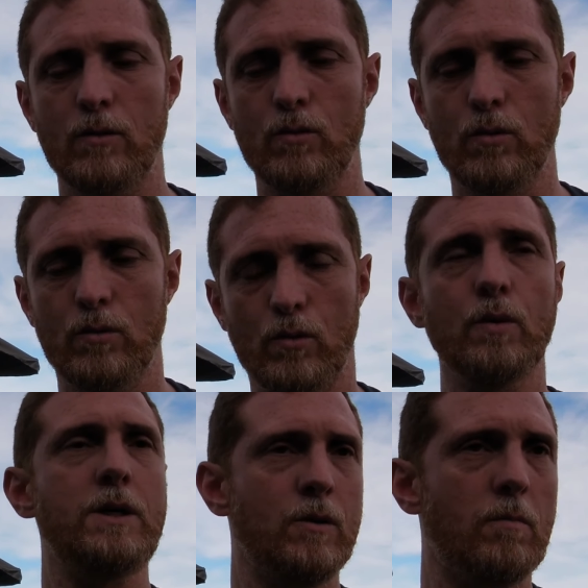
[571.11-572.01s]
no,
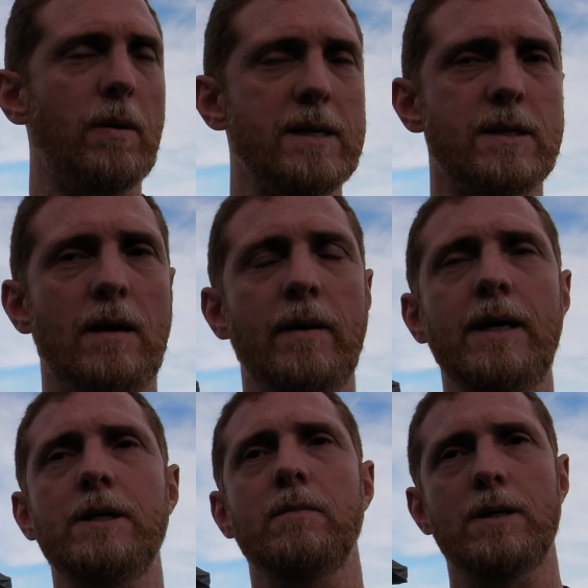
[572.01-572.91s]
no Ion,
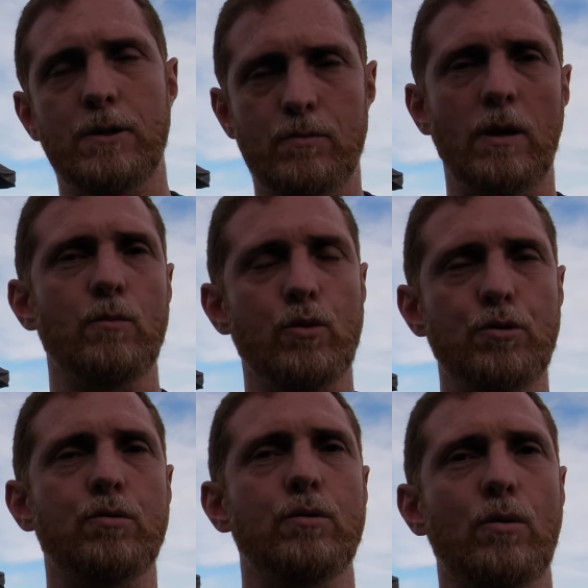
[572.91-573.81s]
basicamente, mas temos
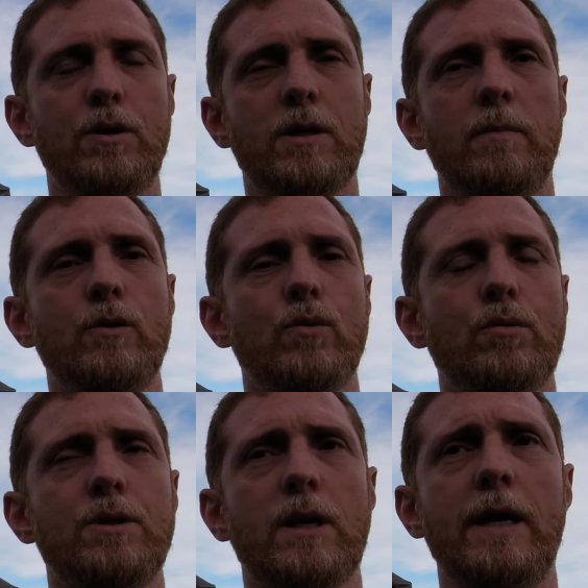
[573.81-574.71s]
outros controles também em
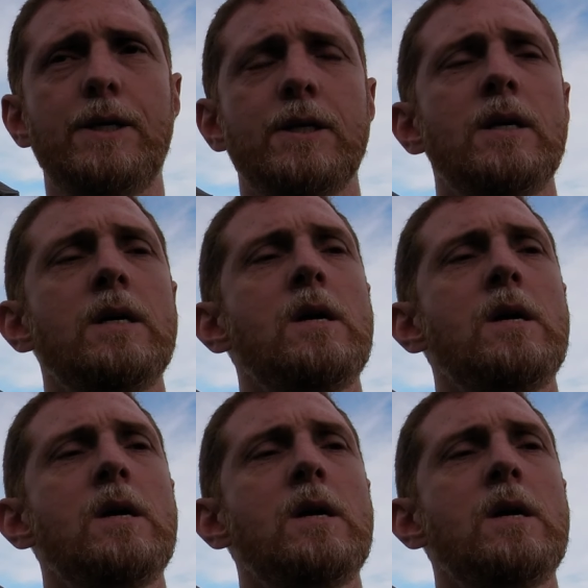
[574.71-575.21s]
outros sites.